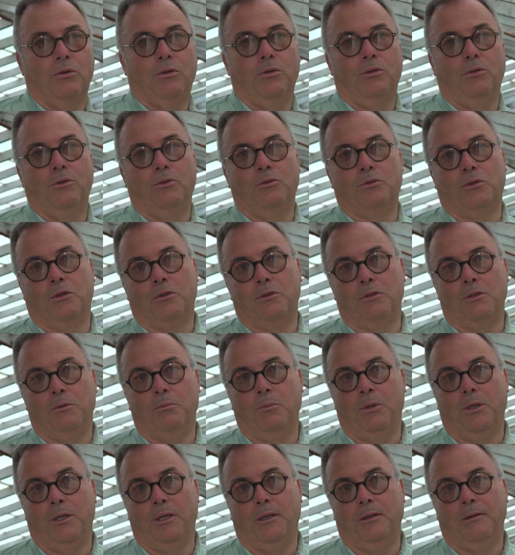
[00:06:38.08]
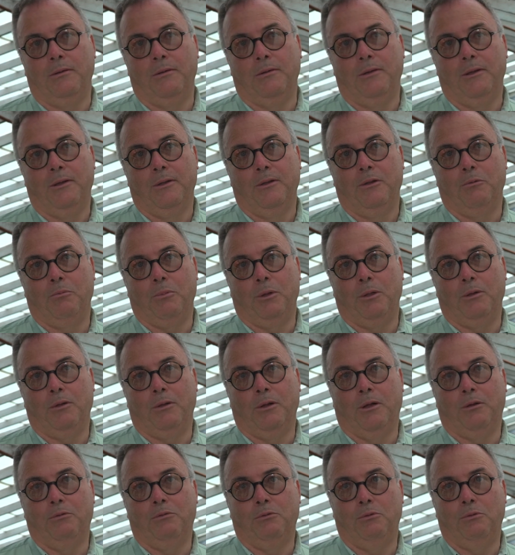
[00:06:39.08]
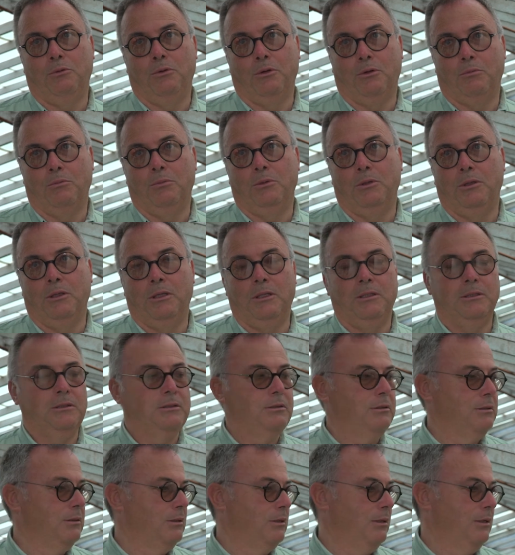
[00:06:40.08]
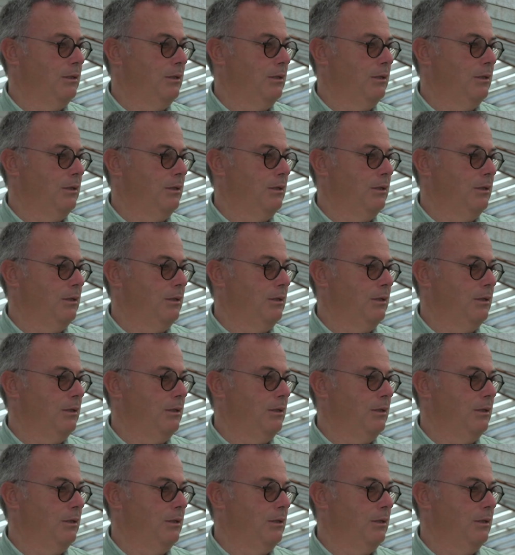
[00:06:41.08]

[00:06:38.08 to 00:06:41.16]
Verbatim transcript: a 2 anos e meio. Depende da altura, como disse,